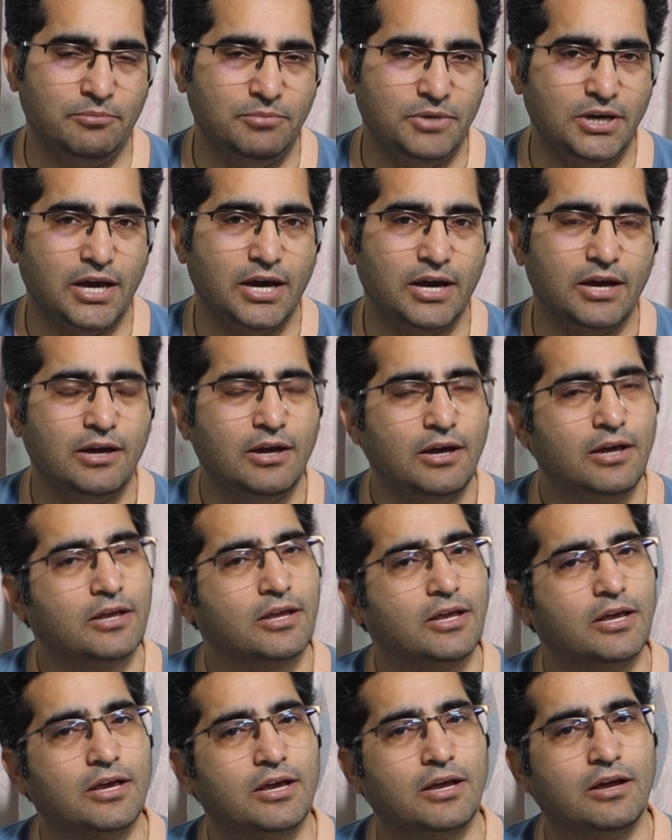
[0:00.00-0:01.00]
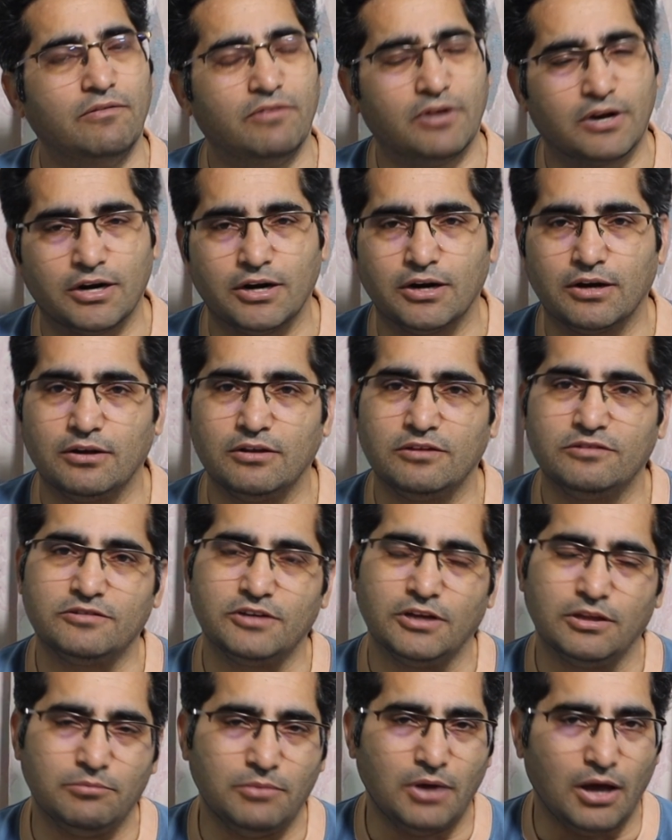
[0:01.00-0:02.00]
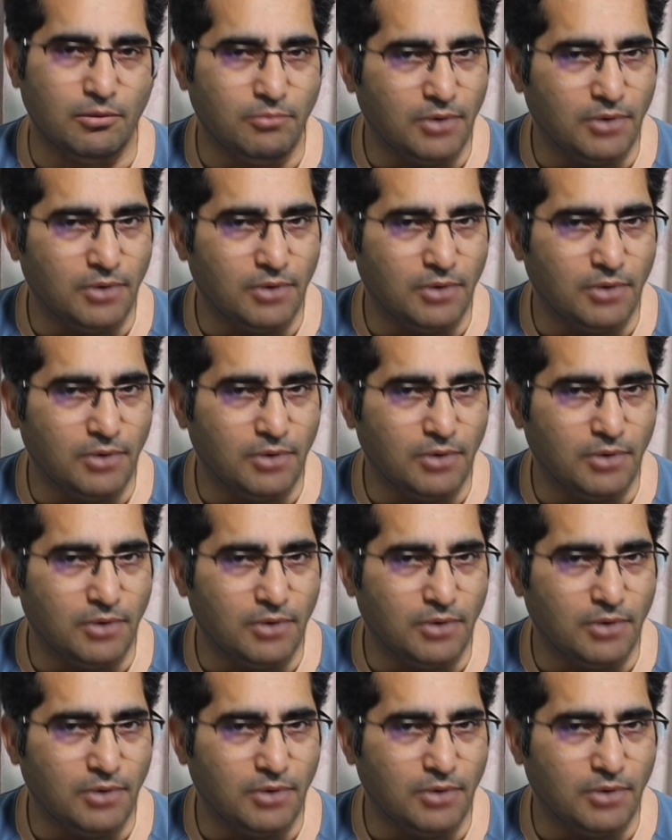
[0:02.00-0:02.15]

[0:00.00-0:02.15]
ये भी है कि गवर्नर सिंध में